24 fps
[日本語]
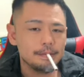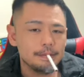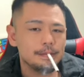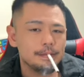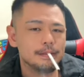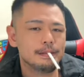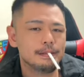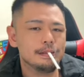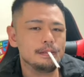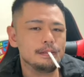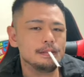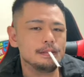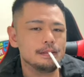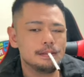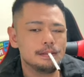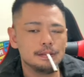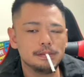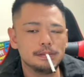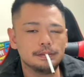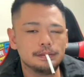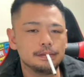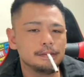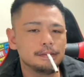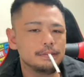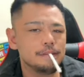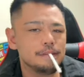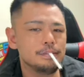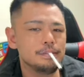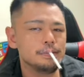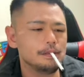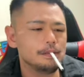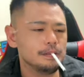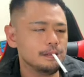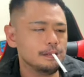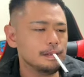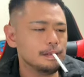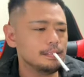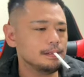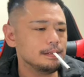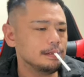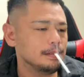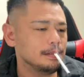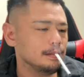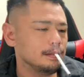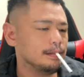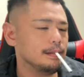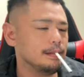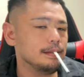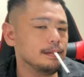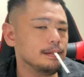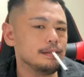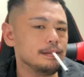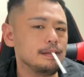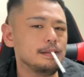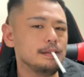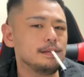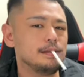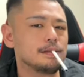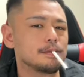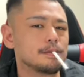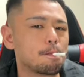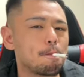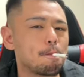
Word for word: レベルが違うよ。ちょっと勢いないじゃん。だって最近